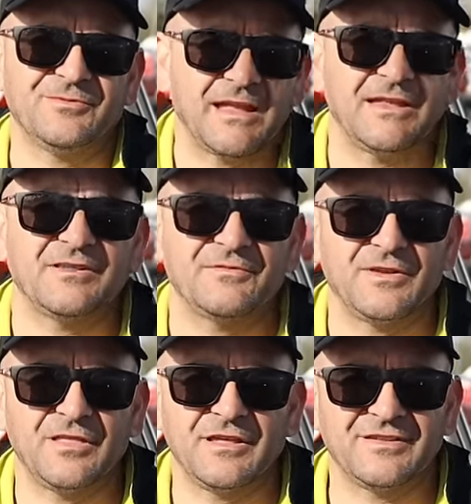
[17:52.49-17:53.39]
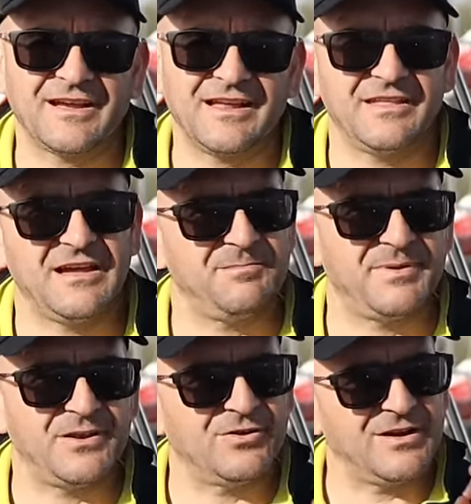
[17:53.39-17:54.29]
Pequeñas diferencias de calidad,
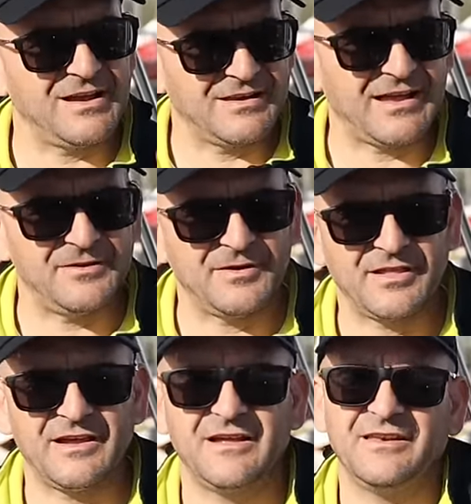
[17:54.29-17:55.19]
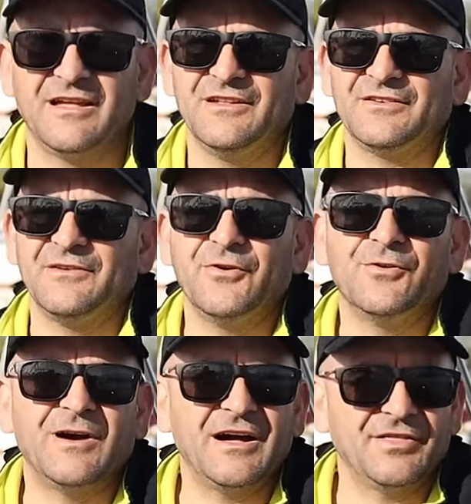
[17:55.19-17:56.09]
pero la de verdad, la de
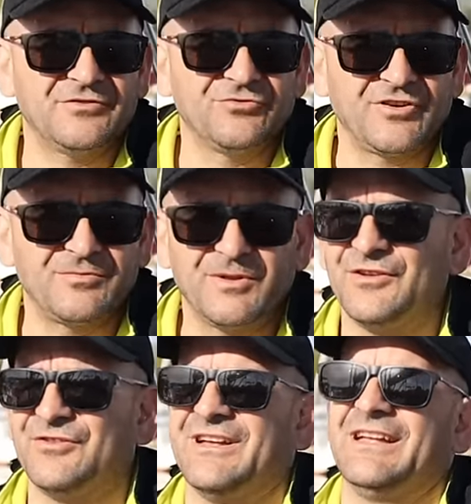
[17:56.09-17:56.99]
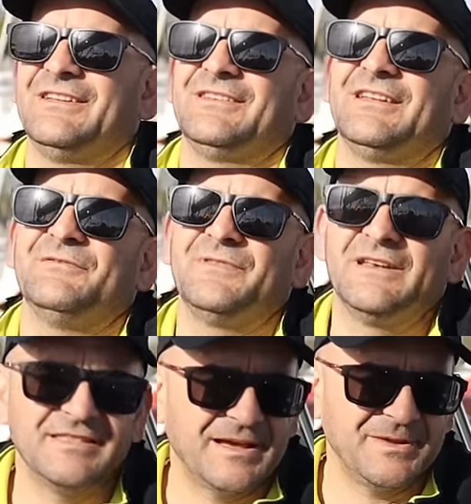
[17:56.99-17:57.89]
Sanfou hace su servicio, es
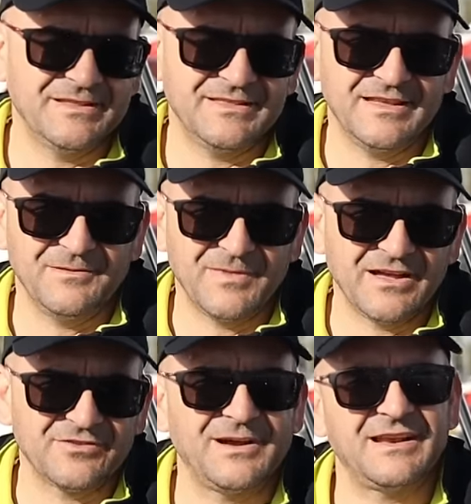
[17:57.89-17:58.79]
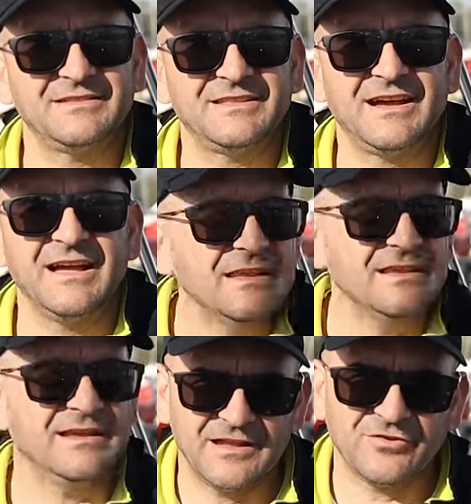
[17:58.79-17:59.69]
infinitamente más barata
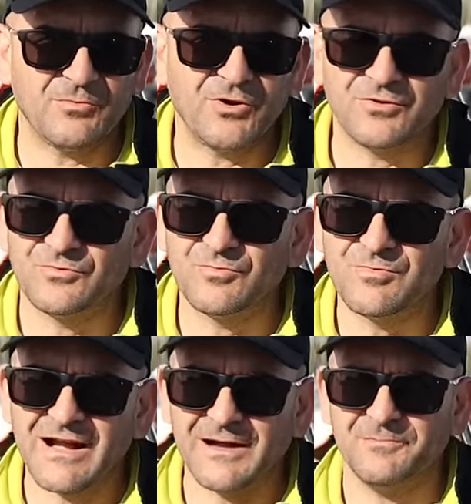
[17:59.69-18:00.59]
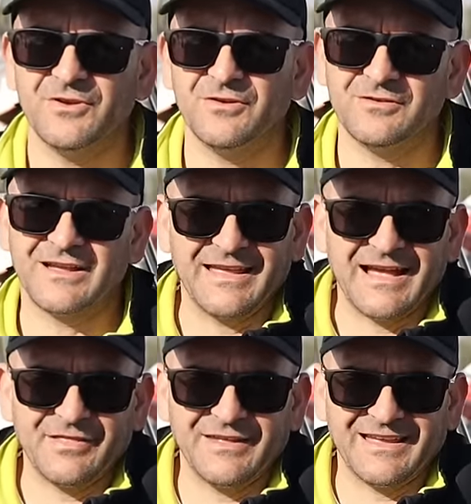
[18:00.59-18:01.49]
y es como un cambio
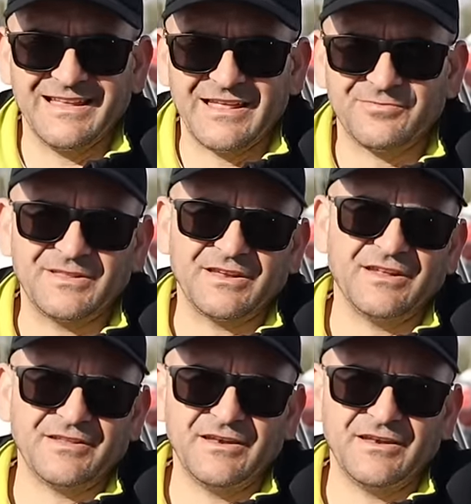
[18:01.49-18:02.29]
que hace que las baterías